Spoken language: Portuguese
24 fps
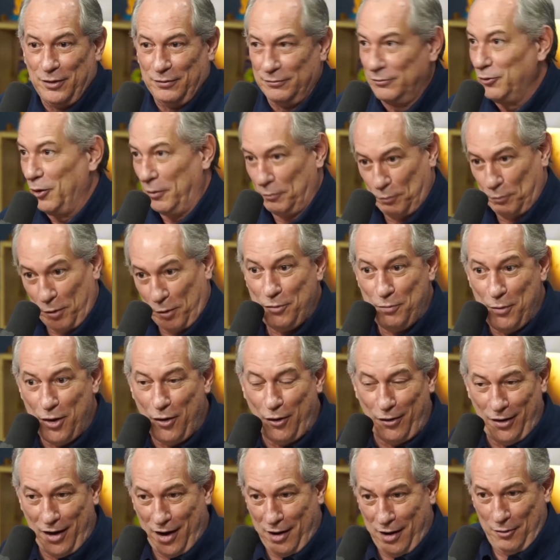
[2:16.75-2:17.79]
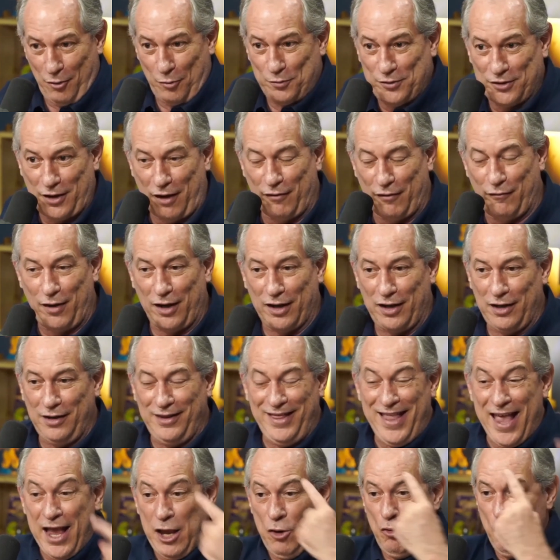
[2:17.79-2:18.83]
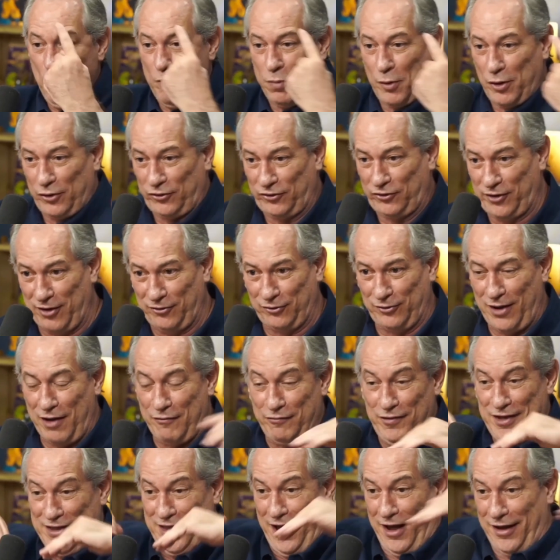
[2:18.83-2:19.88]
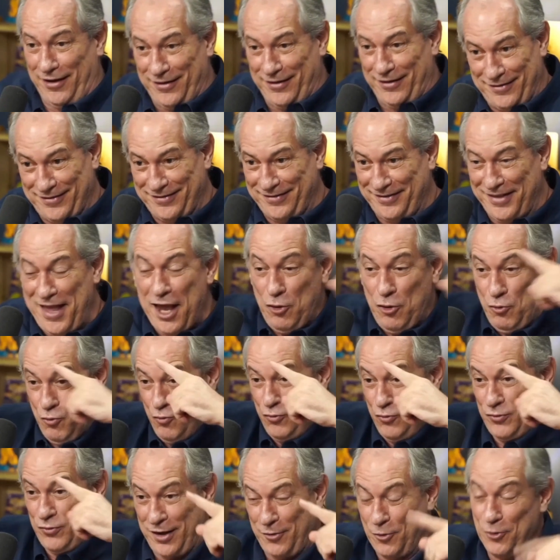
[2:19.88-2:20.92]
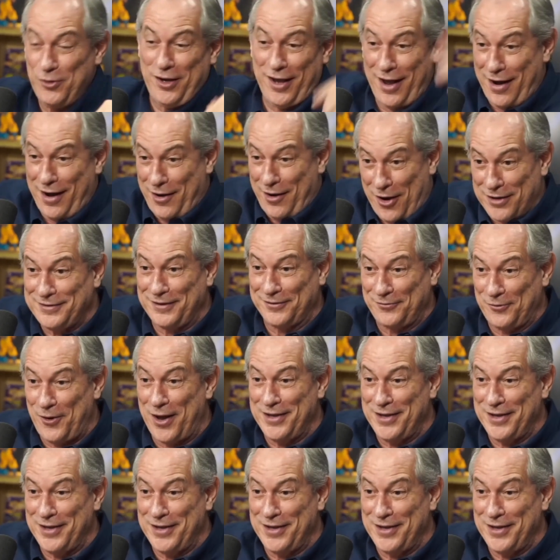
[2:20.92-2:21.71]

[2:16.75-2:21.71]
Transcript: Pode me olhar, observar aqui, nenhum processo na vida. Nenhum. O que é quase, quase